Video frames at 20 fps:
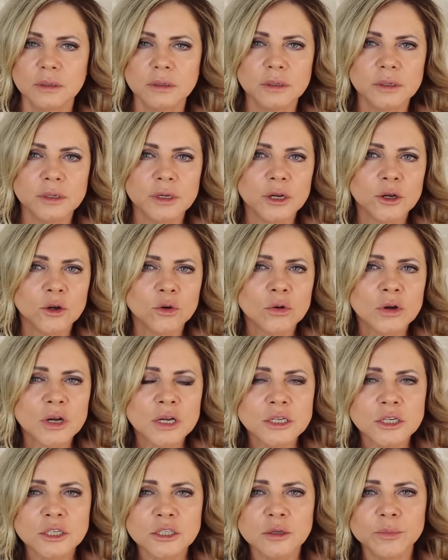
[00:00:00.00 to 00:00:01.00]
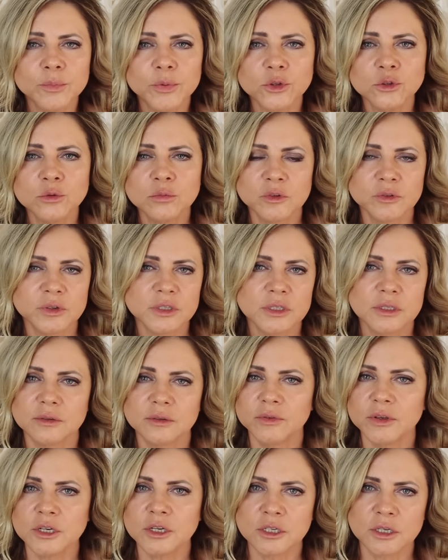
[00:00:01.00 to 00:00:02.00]
Нелегко, конечно, придумывать
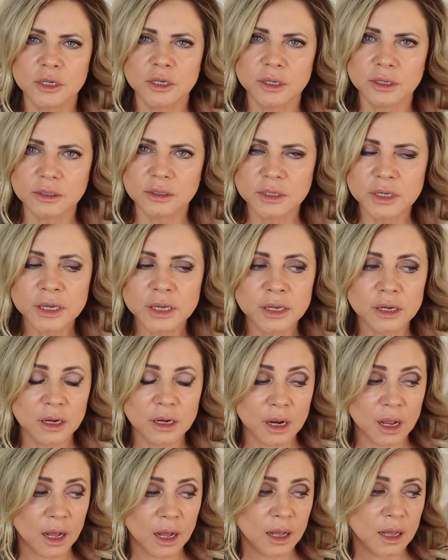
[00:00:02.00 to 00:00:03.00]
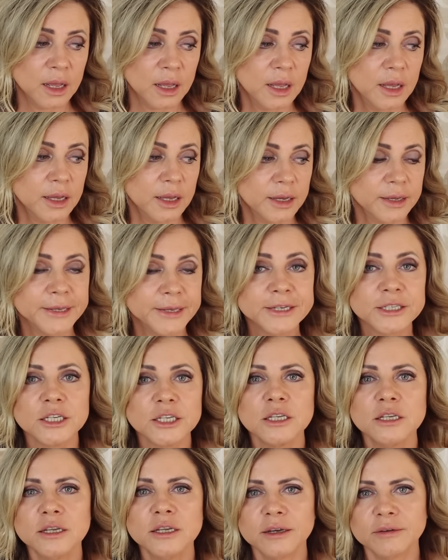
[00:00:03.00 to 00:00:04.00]
свежие идеи для
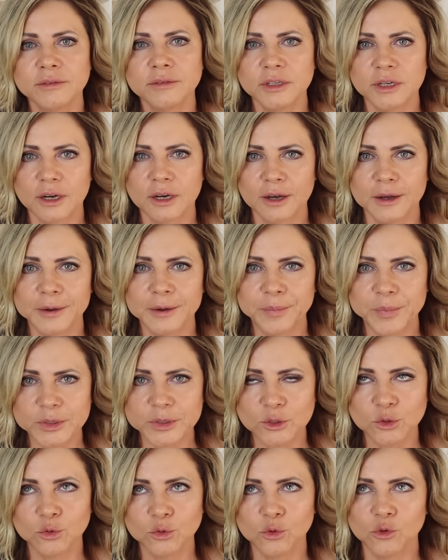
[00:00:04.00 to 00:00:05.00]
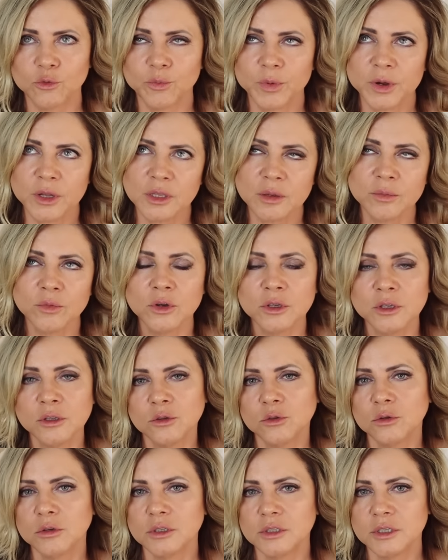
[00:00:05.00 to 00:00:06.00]
ежедневных э, постов, поэтому они
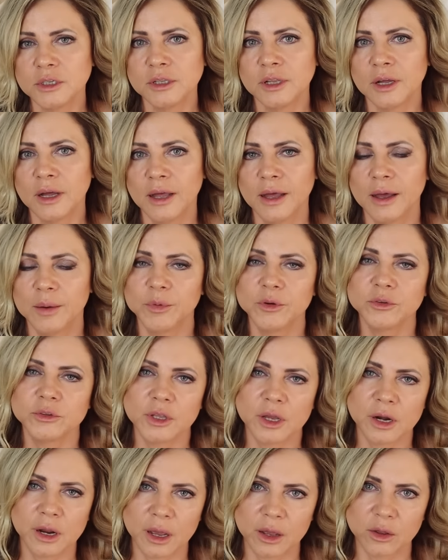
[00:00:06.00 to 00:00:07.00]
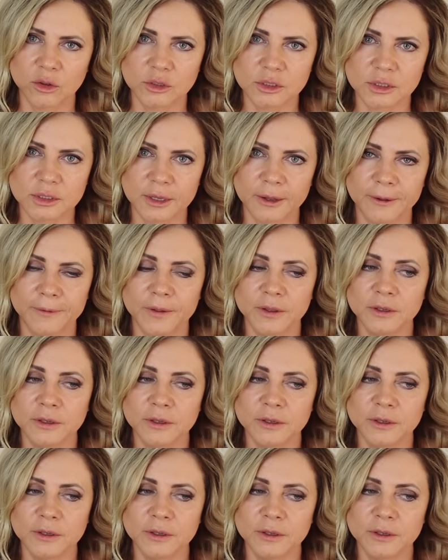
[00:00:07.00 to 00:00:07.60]
то и дело повторяются.